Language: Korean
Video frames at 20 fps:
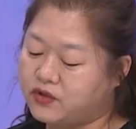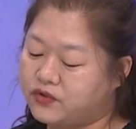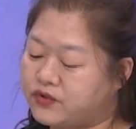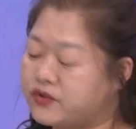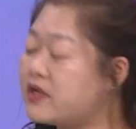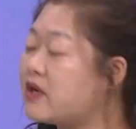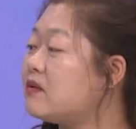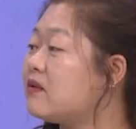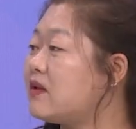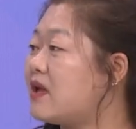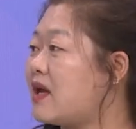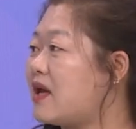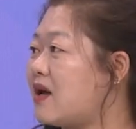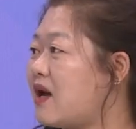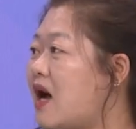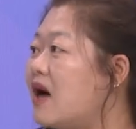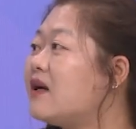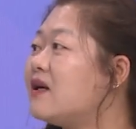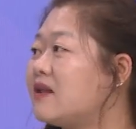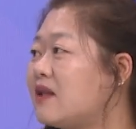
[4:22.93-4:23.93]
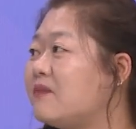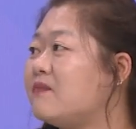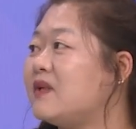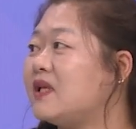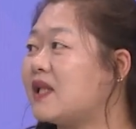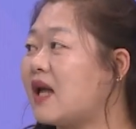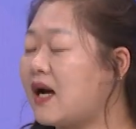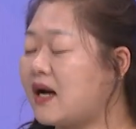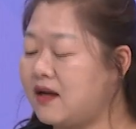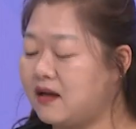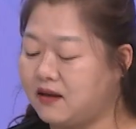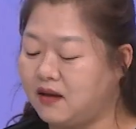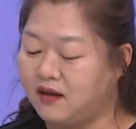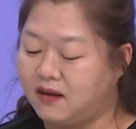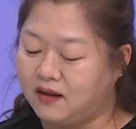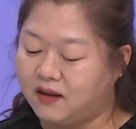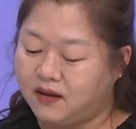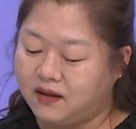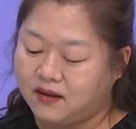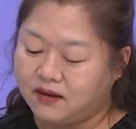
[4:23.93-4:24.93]
유치원 때 하게 됩니다.
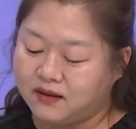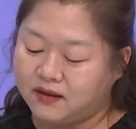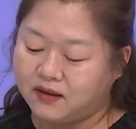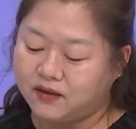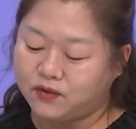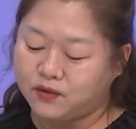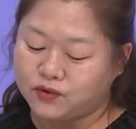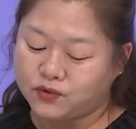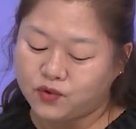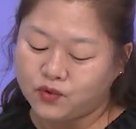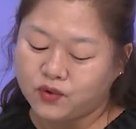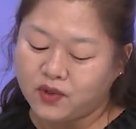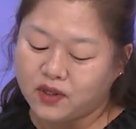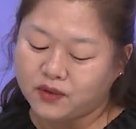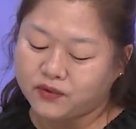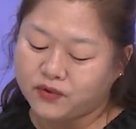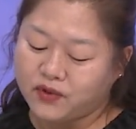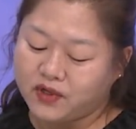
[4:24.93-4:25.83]
그리고 초등학교